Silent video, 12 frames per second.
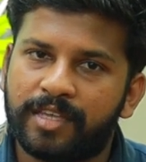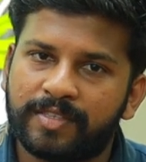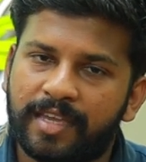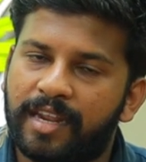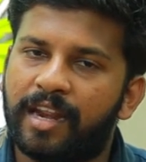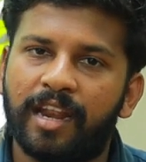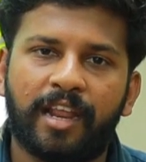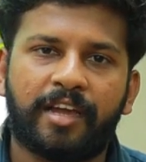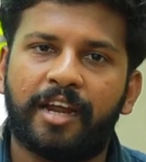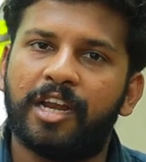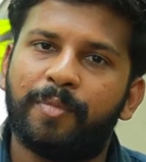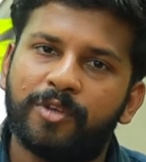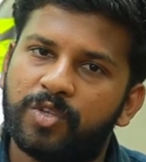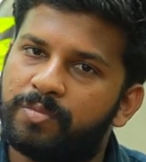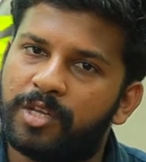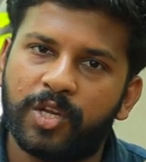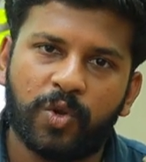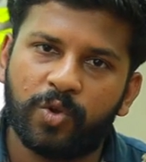ஸ்கின்னில் கண்டிப்பாக
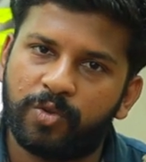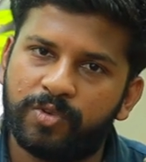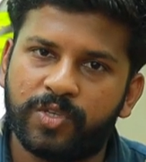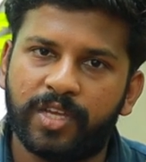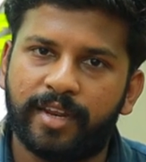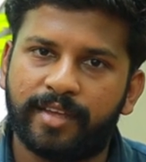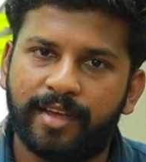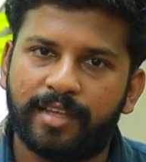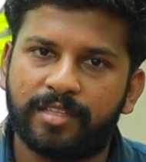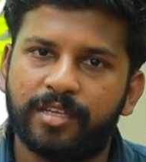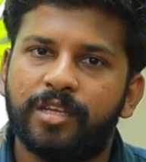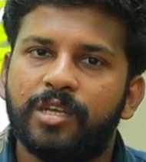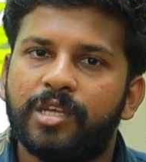செப்டிங்னு ஒரு விஷயம் இருக்காது